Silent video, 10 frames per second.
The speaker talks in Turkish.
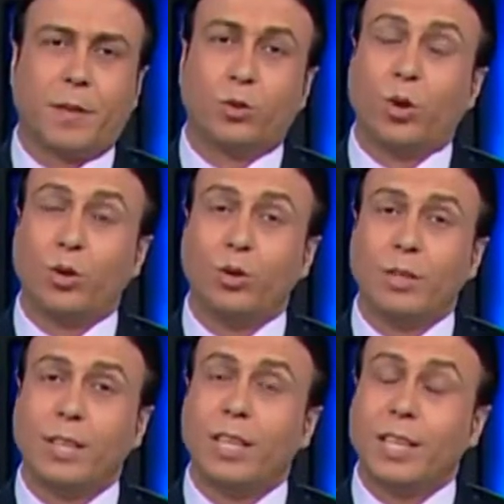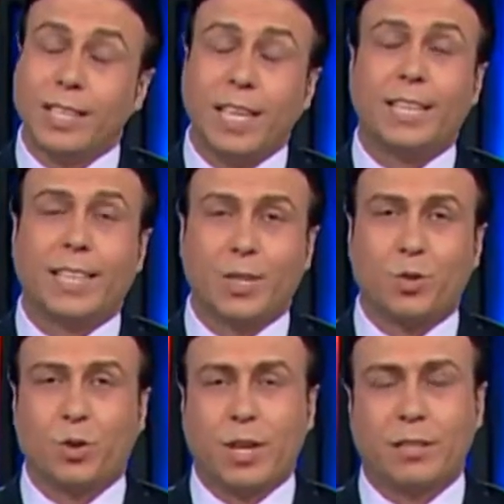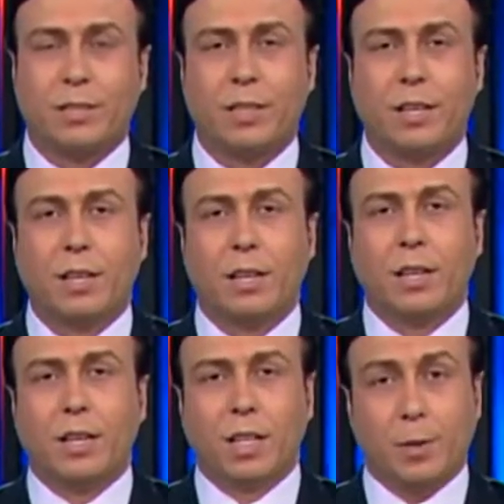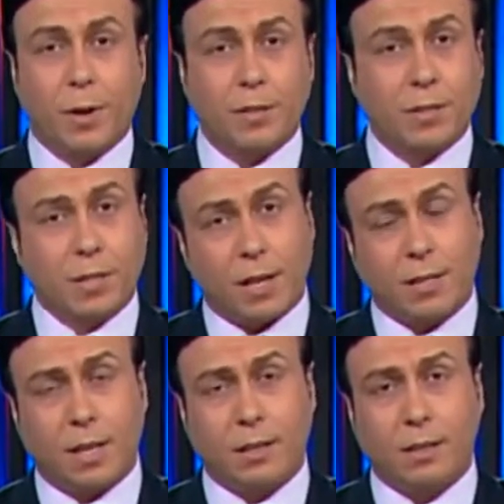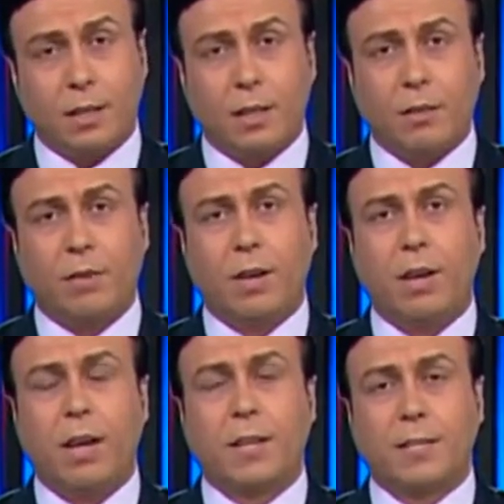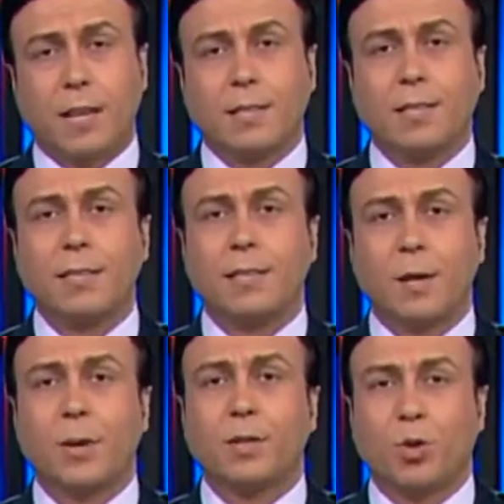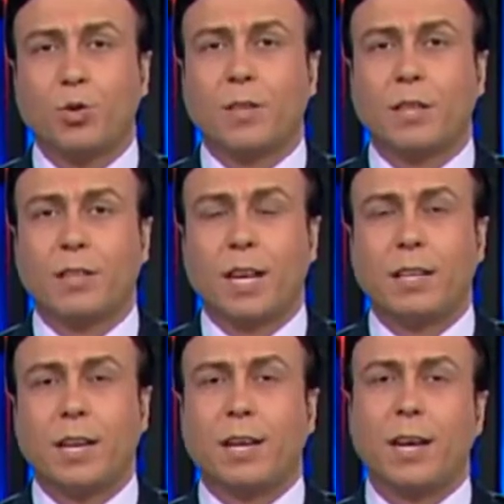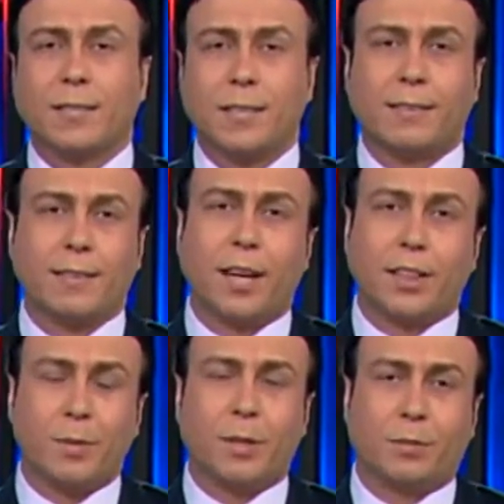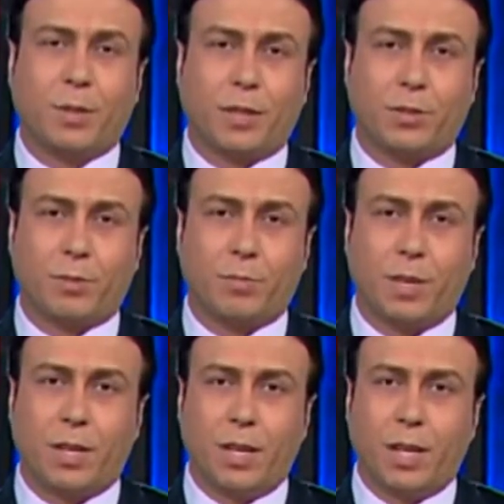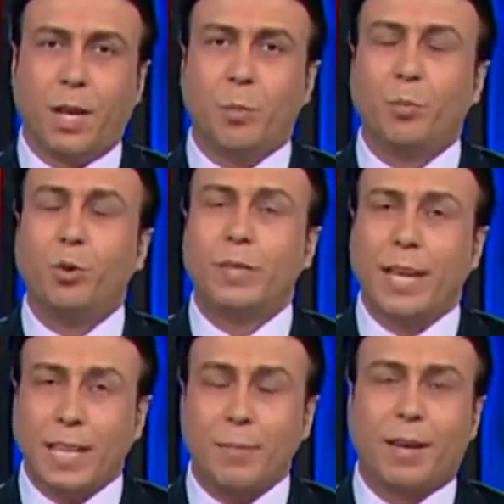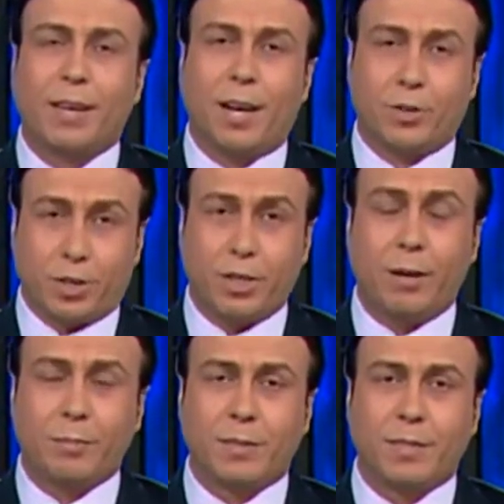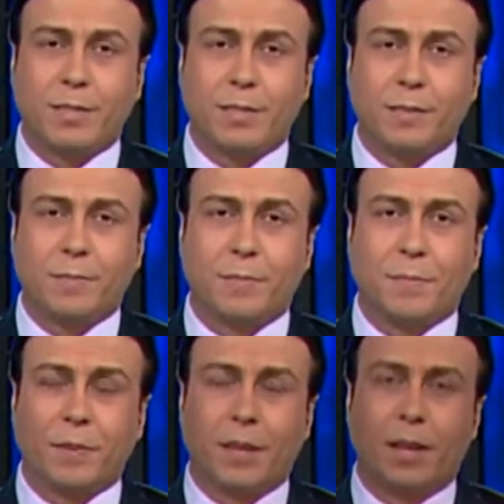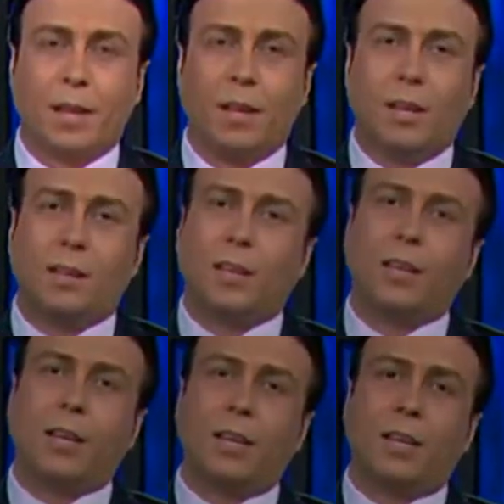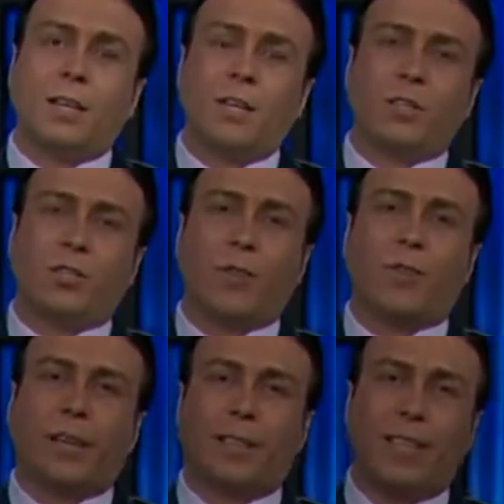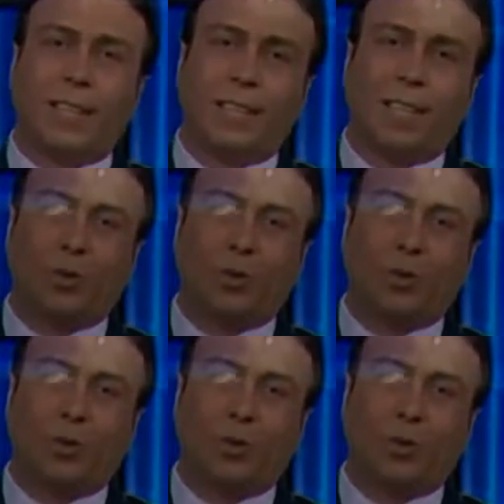Torun yeniden sorar. Namazsız ezan ve ezansız namaz sözlerinden ne kastettiğini anlamadım dedeciğim. Bu ne demek açıklar mısın? Dede şefkatle ellerinden